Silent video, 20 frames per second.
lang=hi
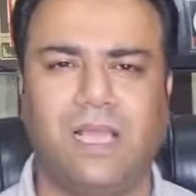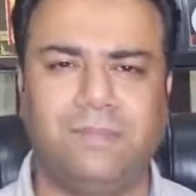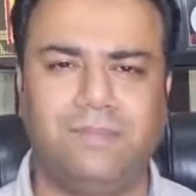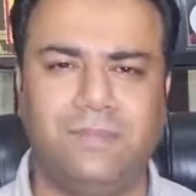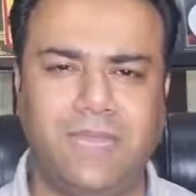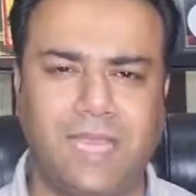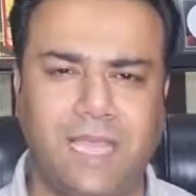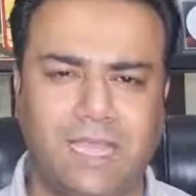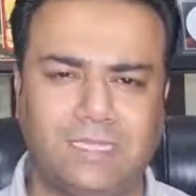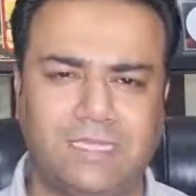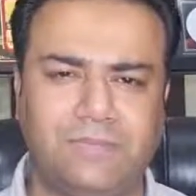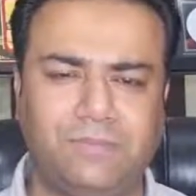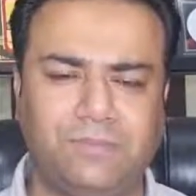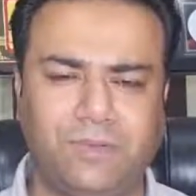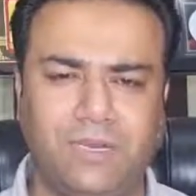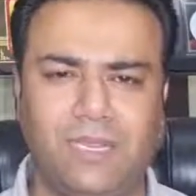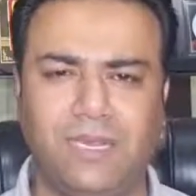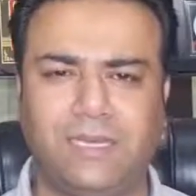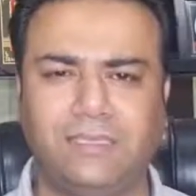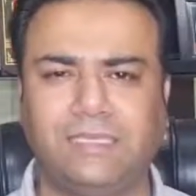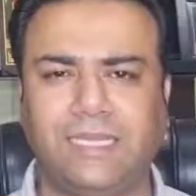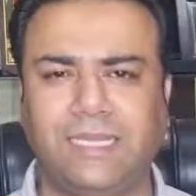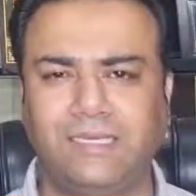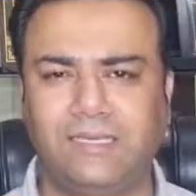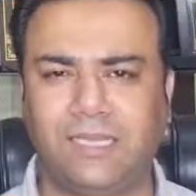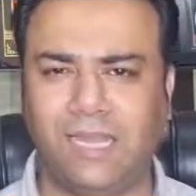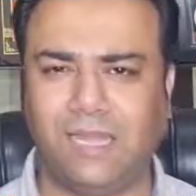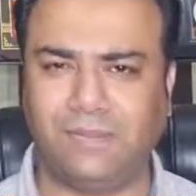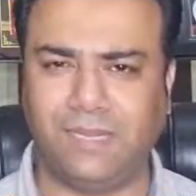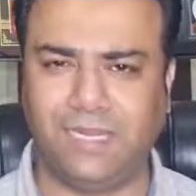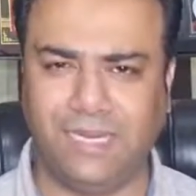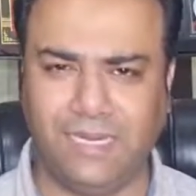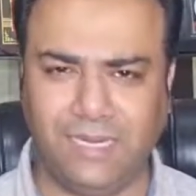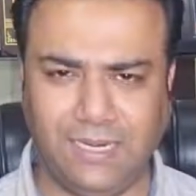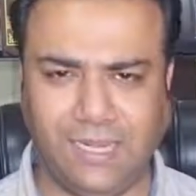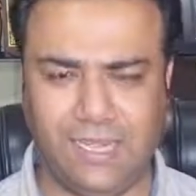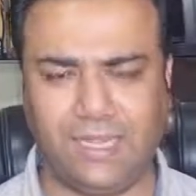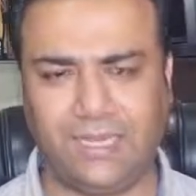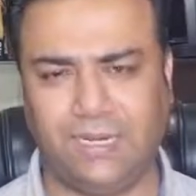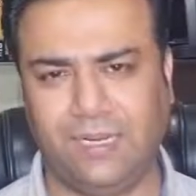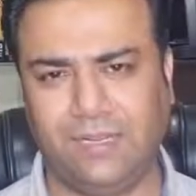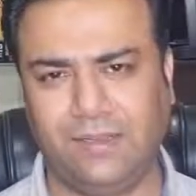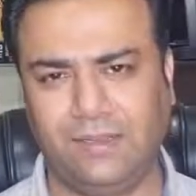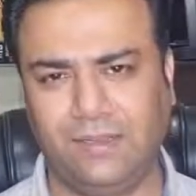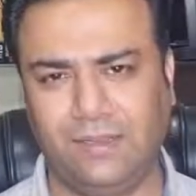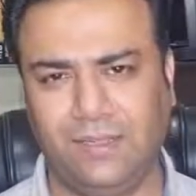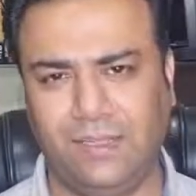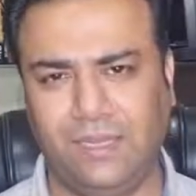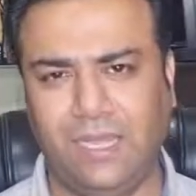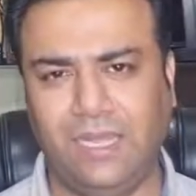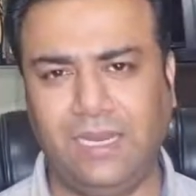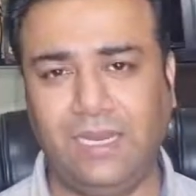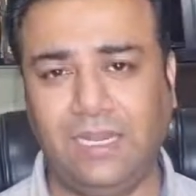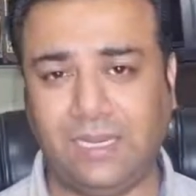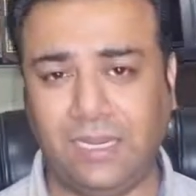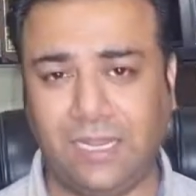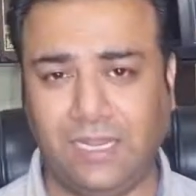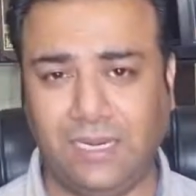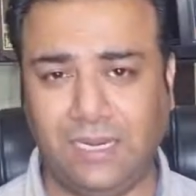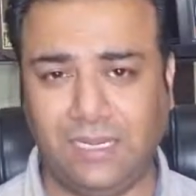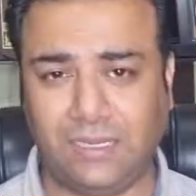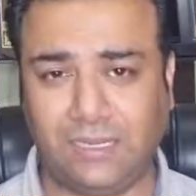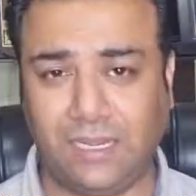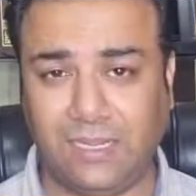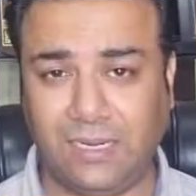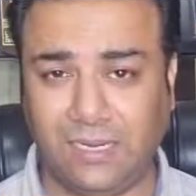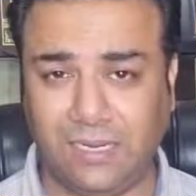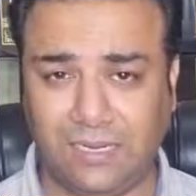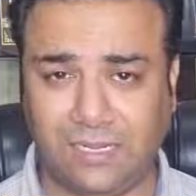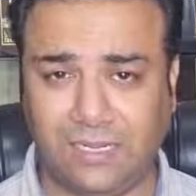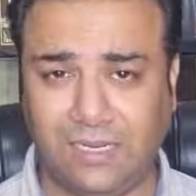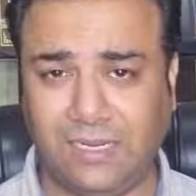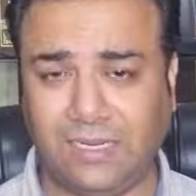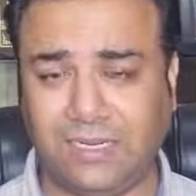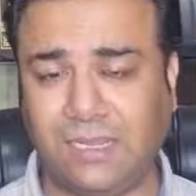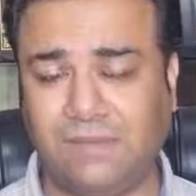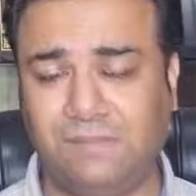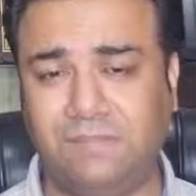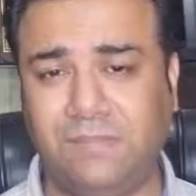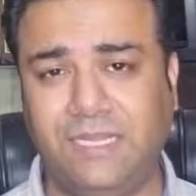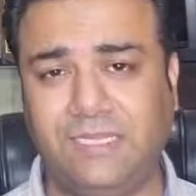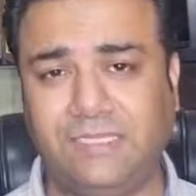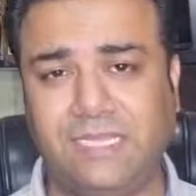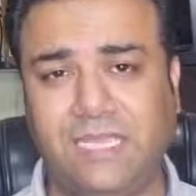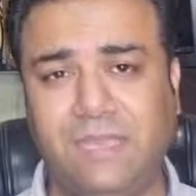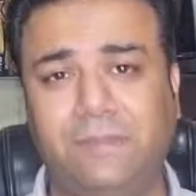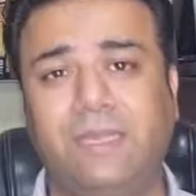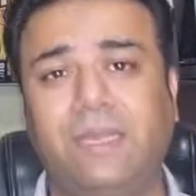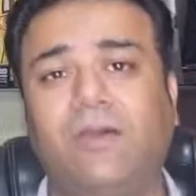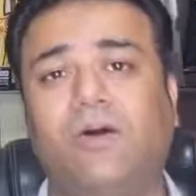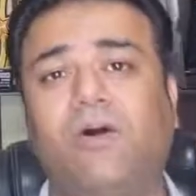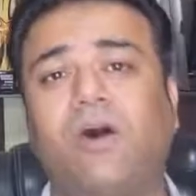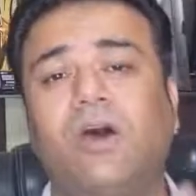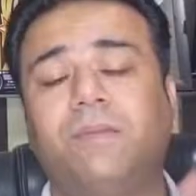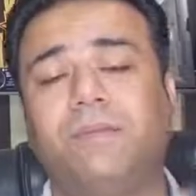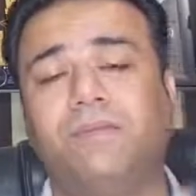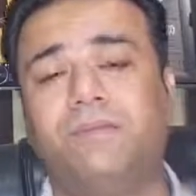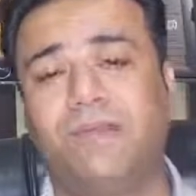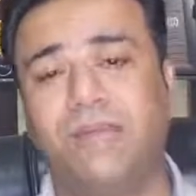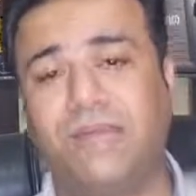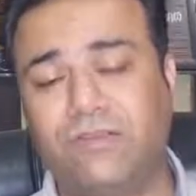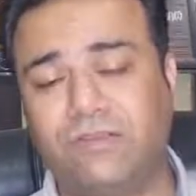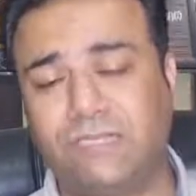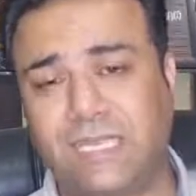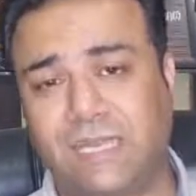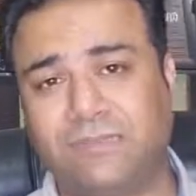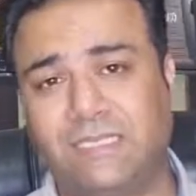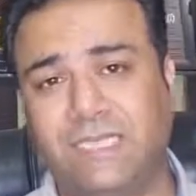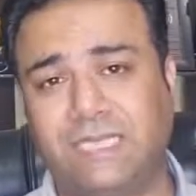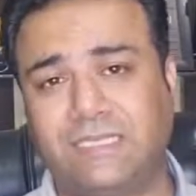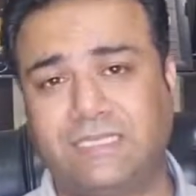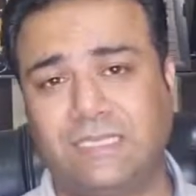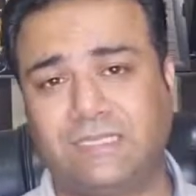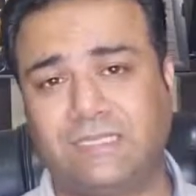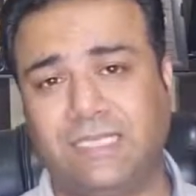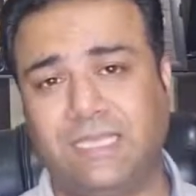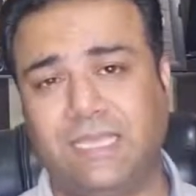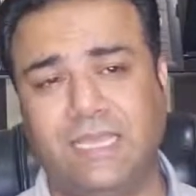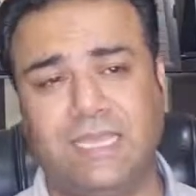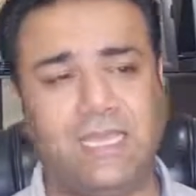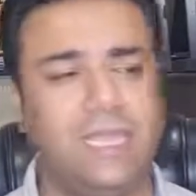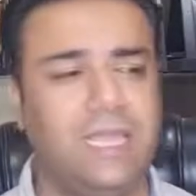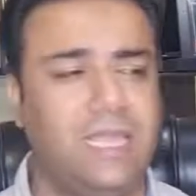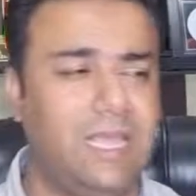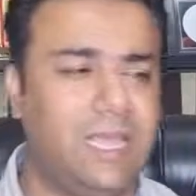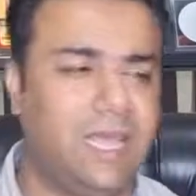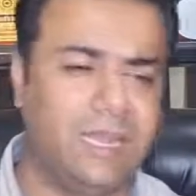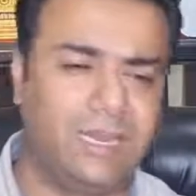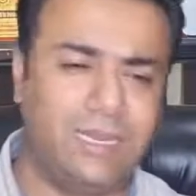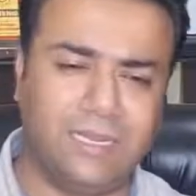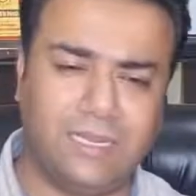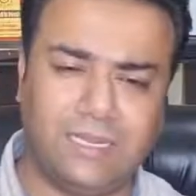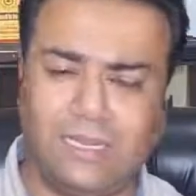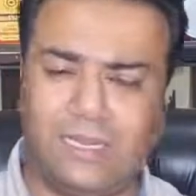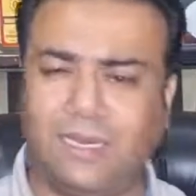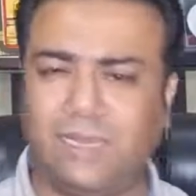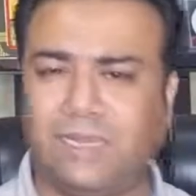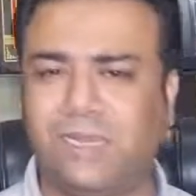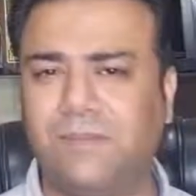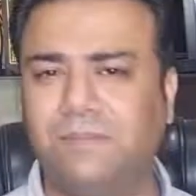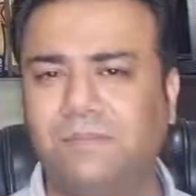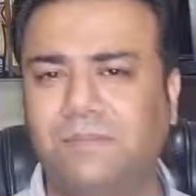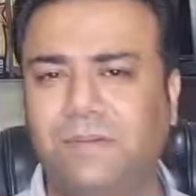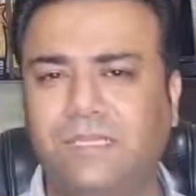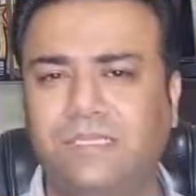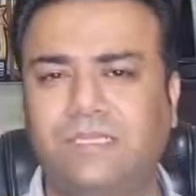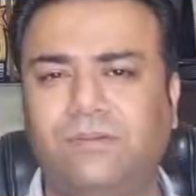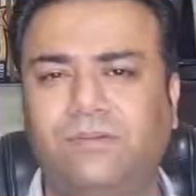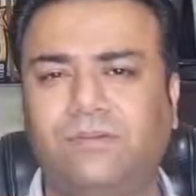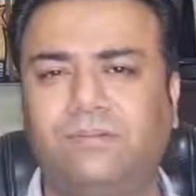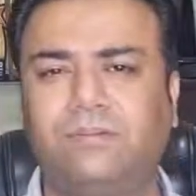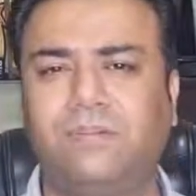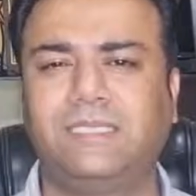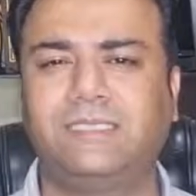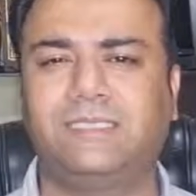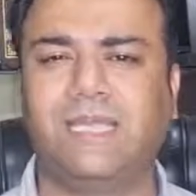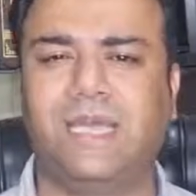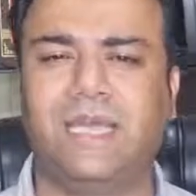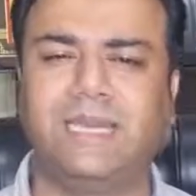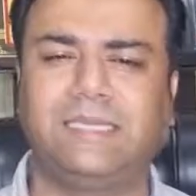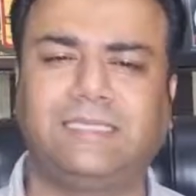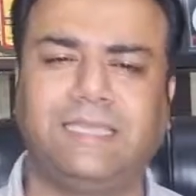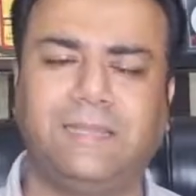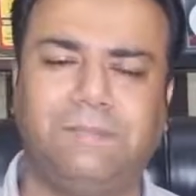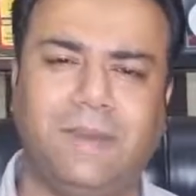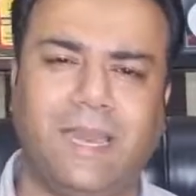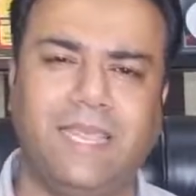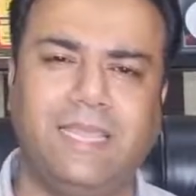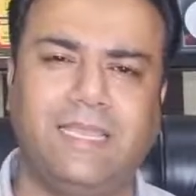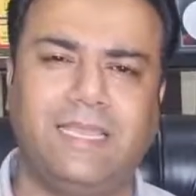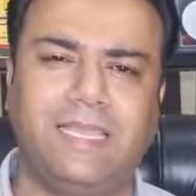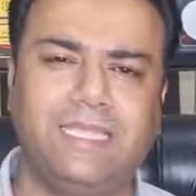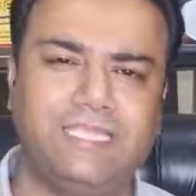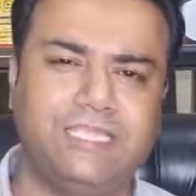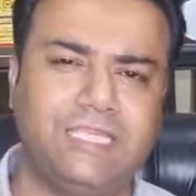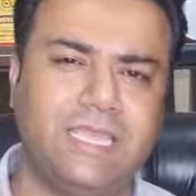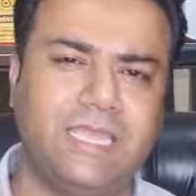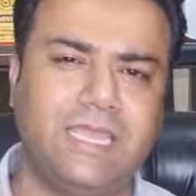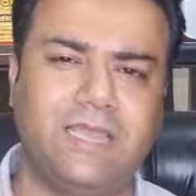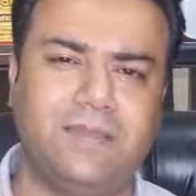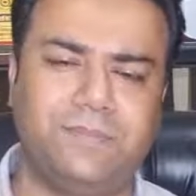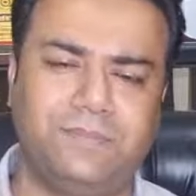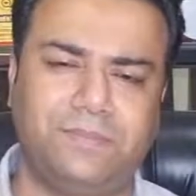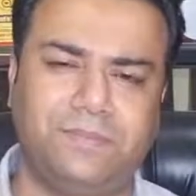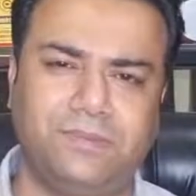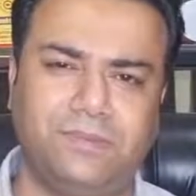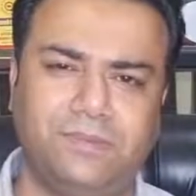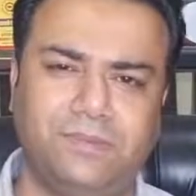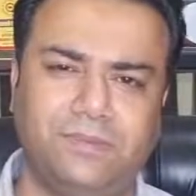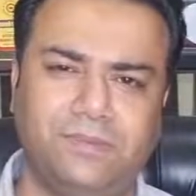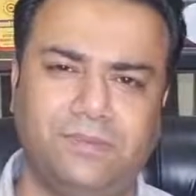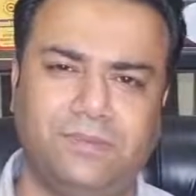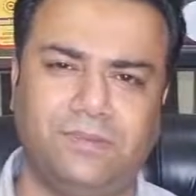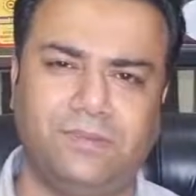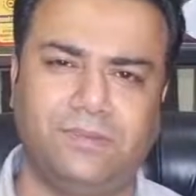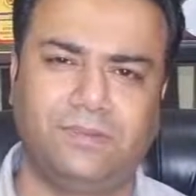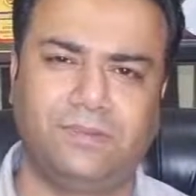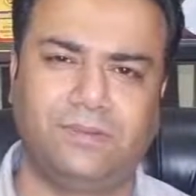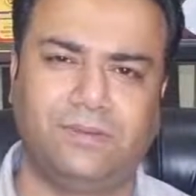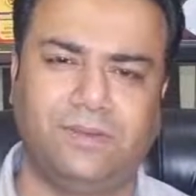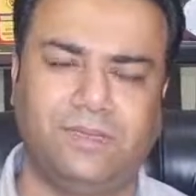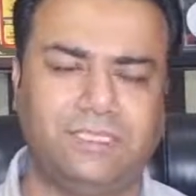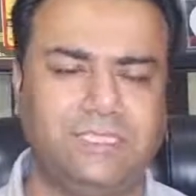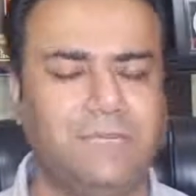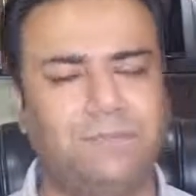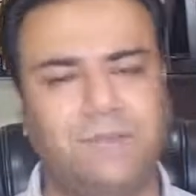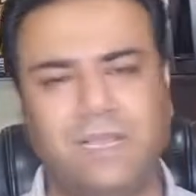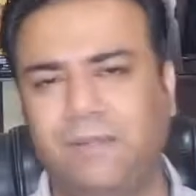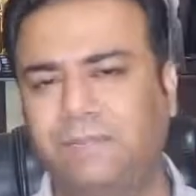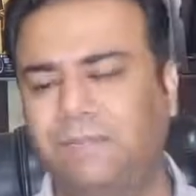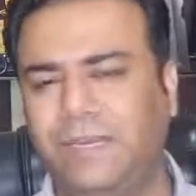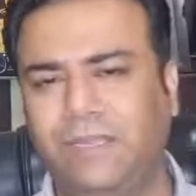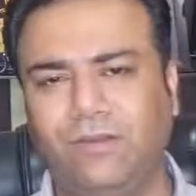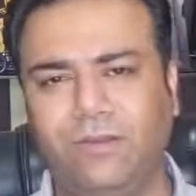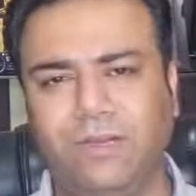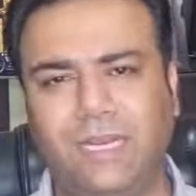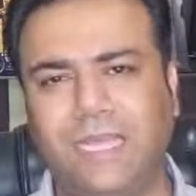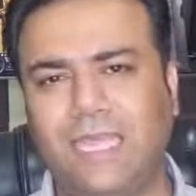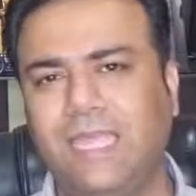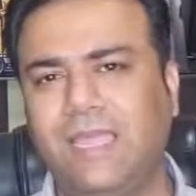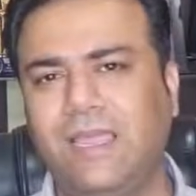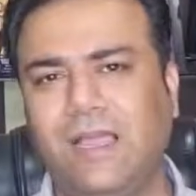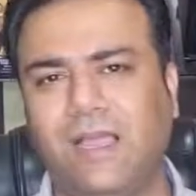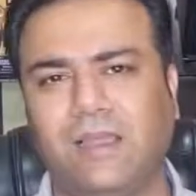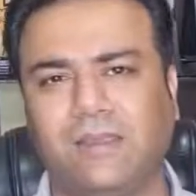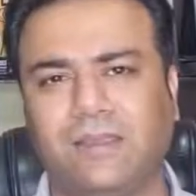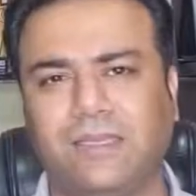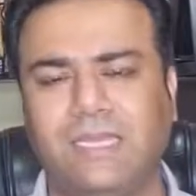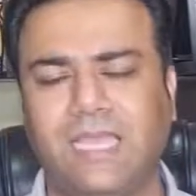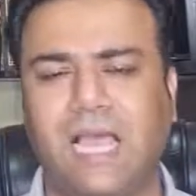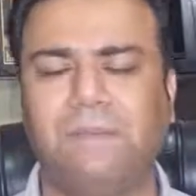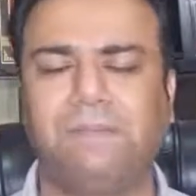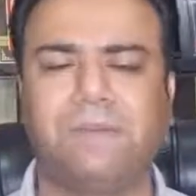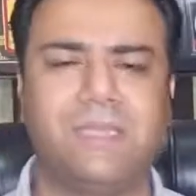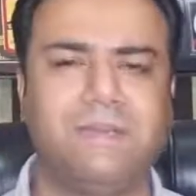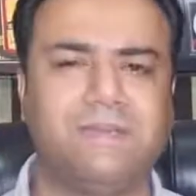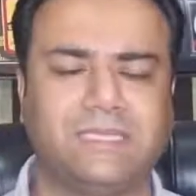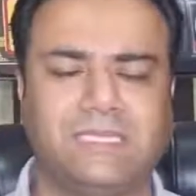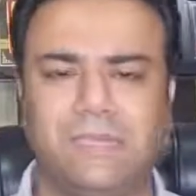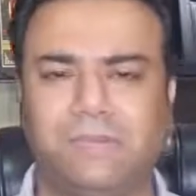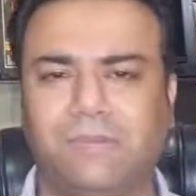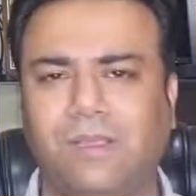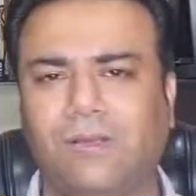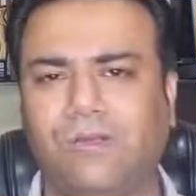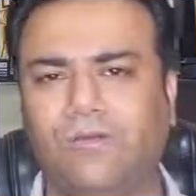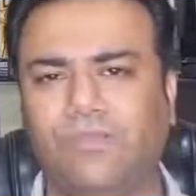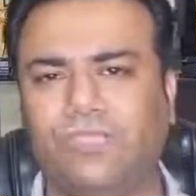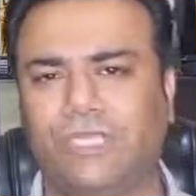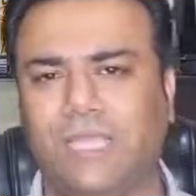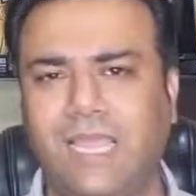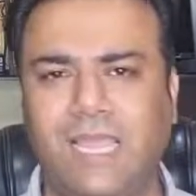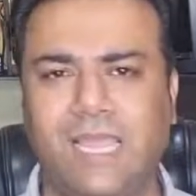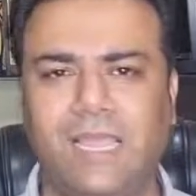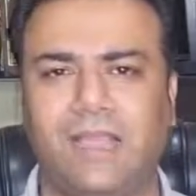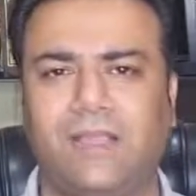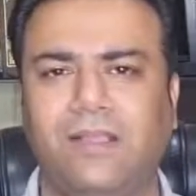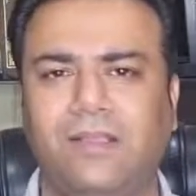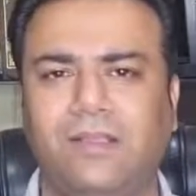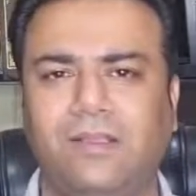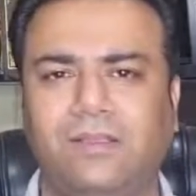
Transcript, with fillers: हमने आधा पंद्रह घंटा इन काम के लिए लगाना है अलग अलग अलग अलग कंपनीज हैं मेरे और भी वीडियोस आप देख सकते हैं अलग अलग कंपनीज हैं उनमें डायरेक्ट अप्लाई कीजिए आप और जब कंपनी को लगेगा कि आपके मतलब का कुछ है